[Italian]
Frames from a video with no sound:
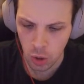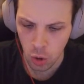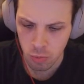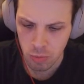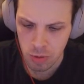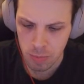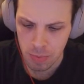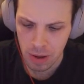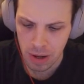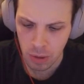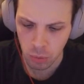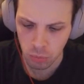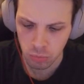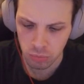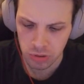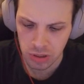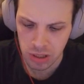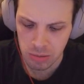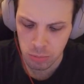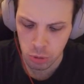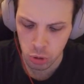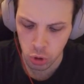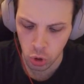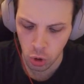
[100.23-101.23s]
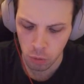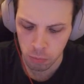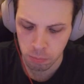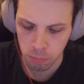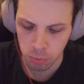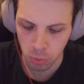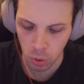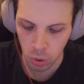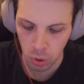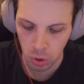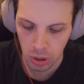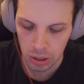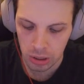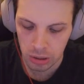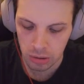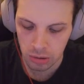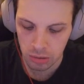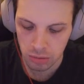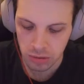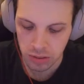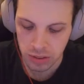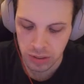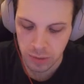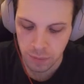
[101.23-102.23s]
Non mi pare un team troppo
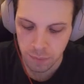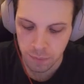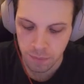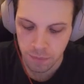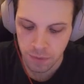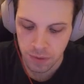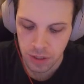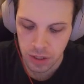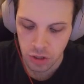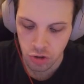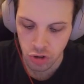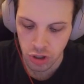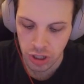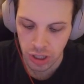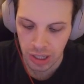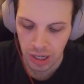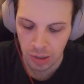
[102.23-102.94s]
difficile